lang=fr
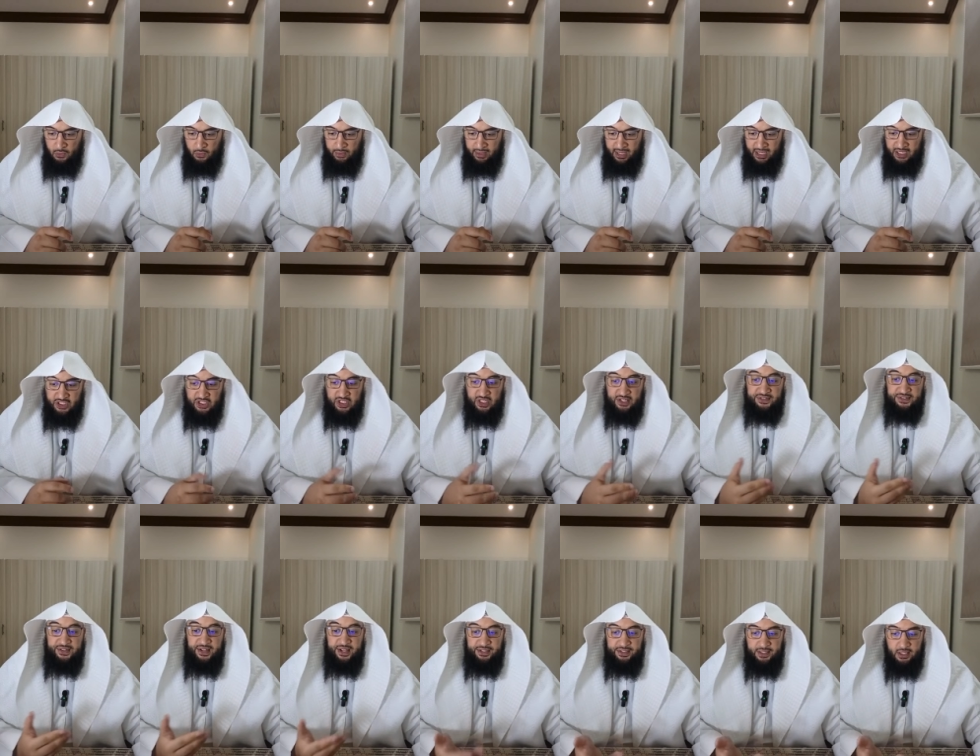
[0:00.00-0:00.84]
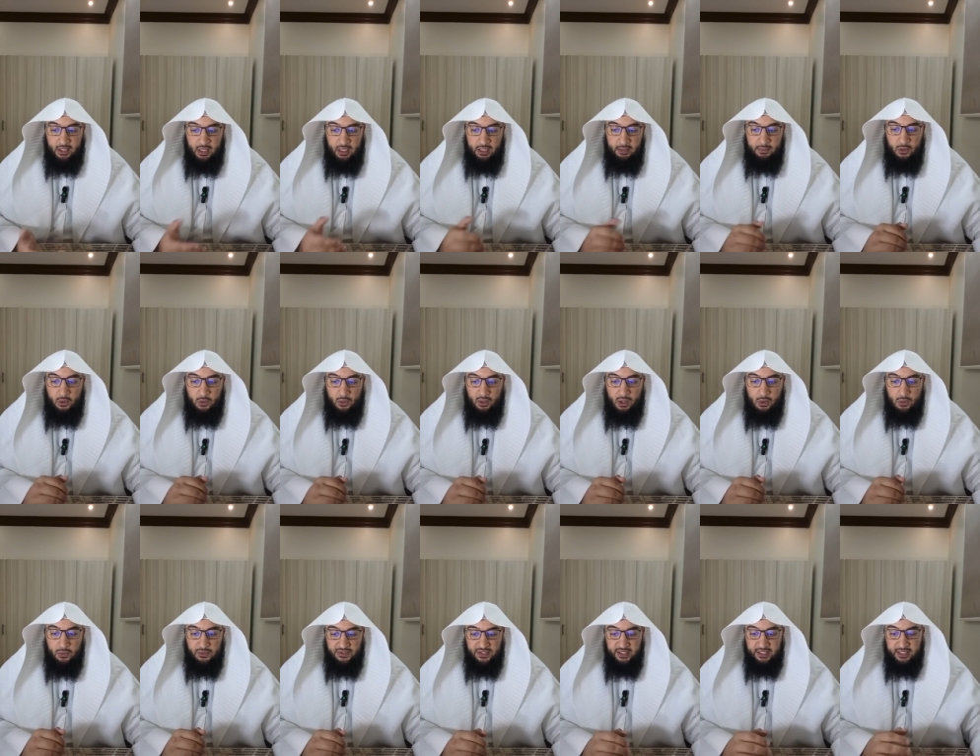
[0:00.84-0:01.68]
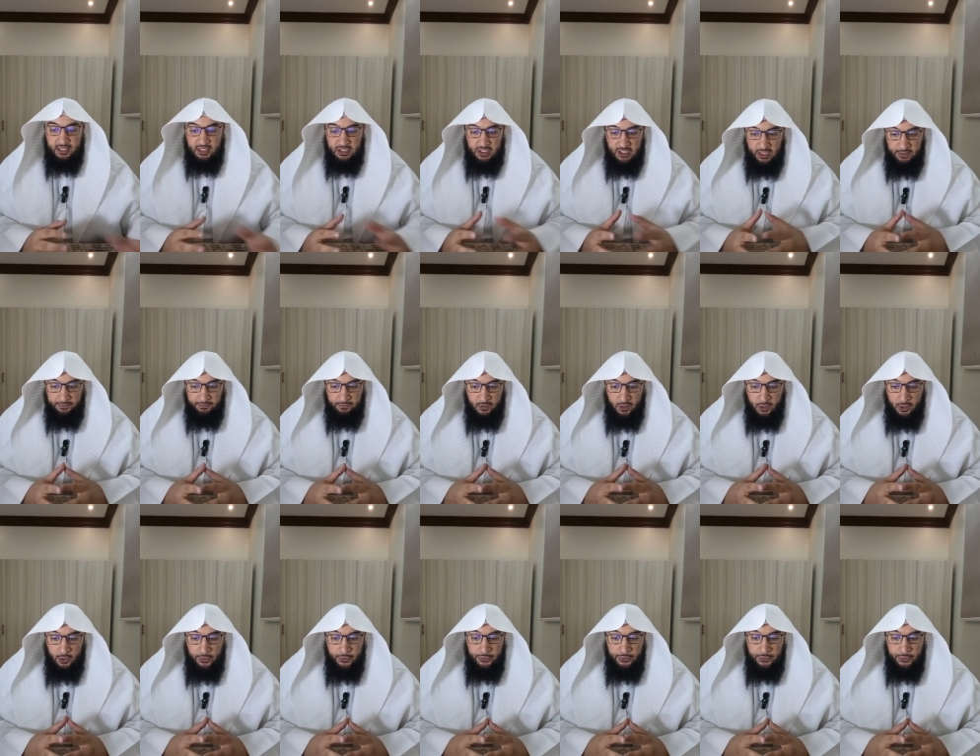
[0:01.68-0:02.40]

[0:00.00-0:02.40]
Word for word: On a Shir Sa'di Allah aussi qui dit «